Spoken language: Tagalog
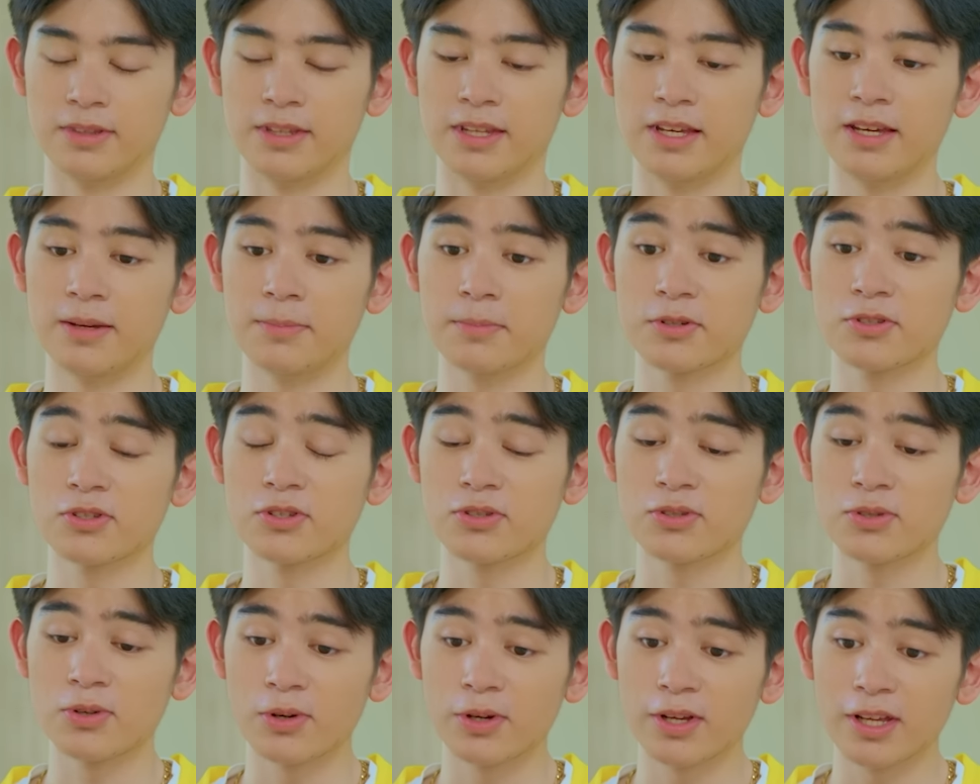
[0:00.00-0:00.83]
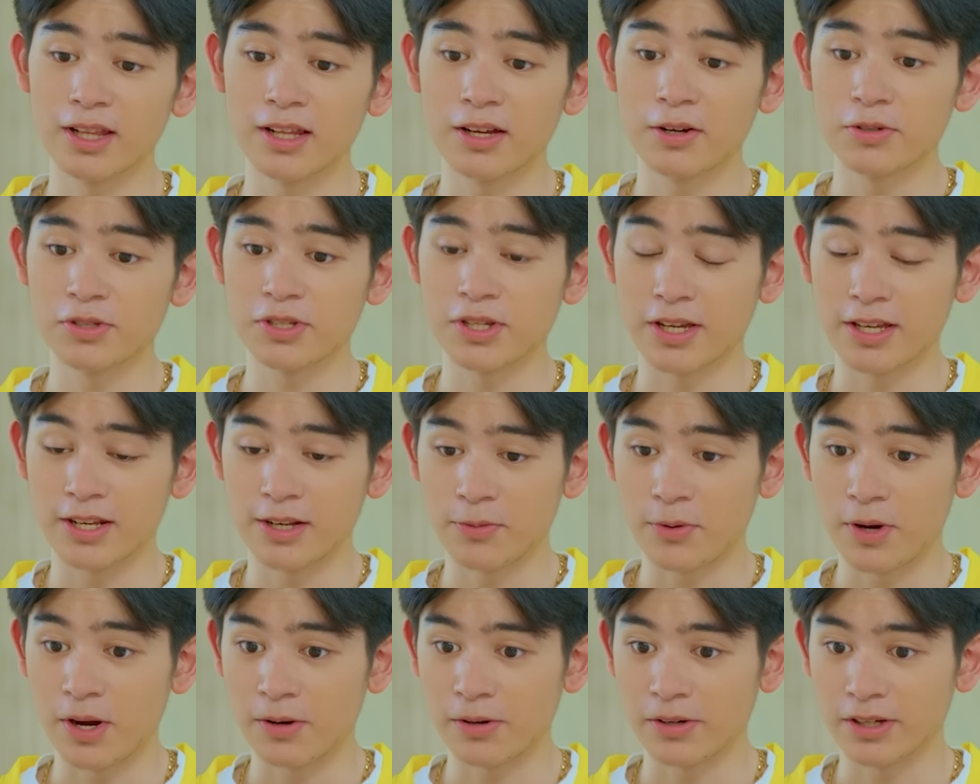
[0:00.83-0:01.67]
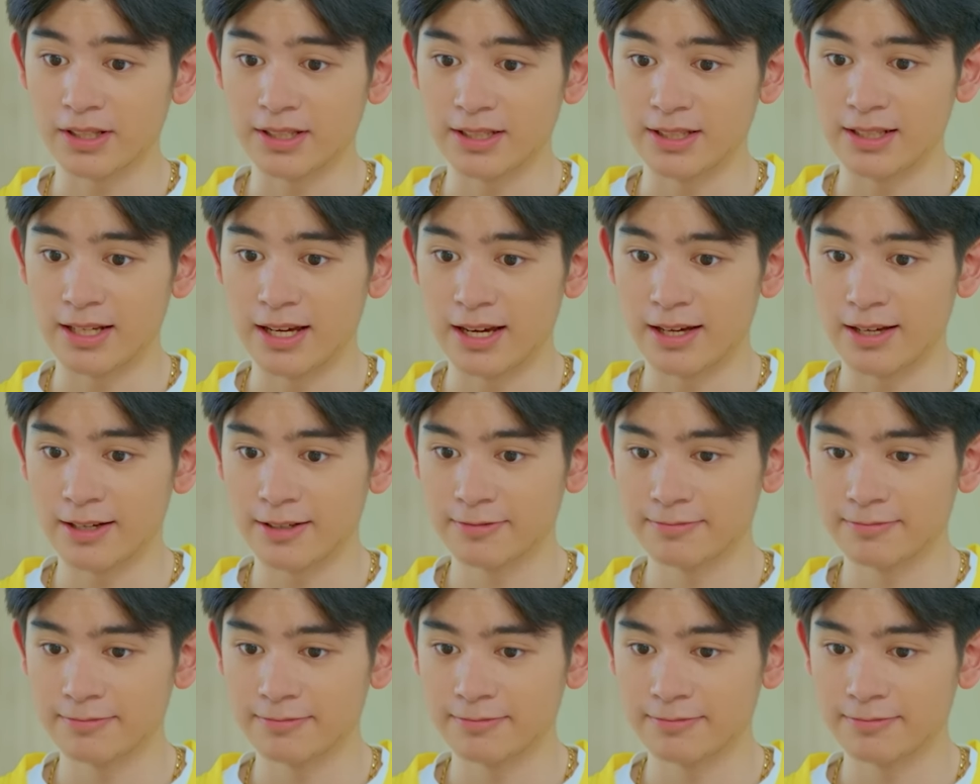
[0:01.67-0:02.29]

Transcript: Hindi, magsusorry lang ako sa ginawa ko kanina.